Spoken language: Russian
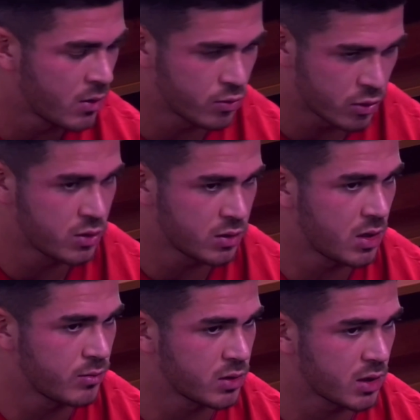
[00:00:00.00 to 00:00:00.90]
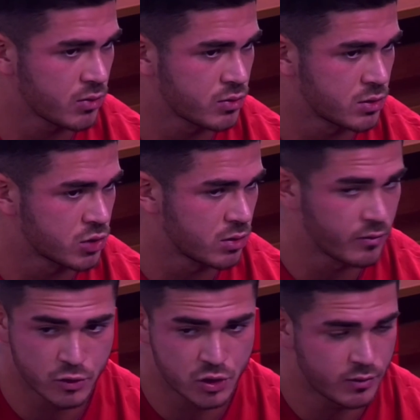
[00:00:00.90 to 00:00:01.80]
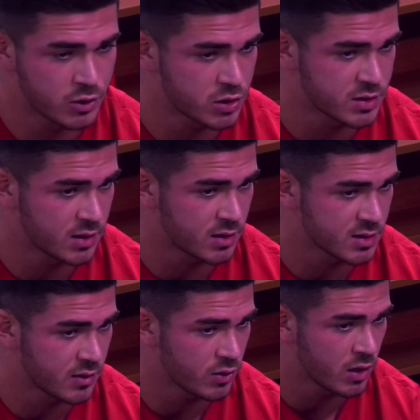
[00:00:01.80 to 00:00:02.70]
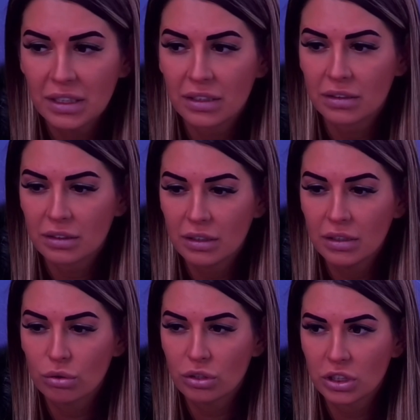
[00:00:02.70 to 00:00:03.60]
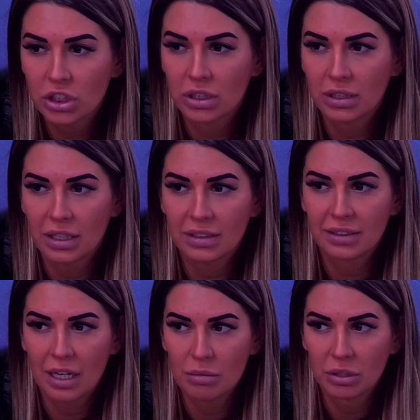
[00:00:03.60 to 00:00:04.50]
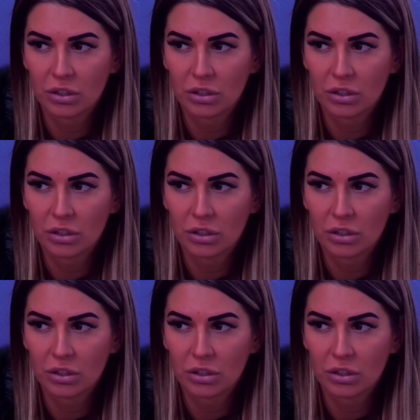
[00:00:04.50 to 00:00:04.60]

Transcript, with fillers: говорит, нет, я именно так и услышал. Вот с чего начался ну этот вот разговор. Смотри, не ты было услышал ни так, того, Саймон что...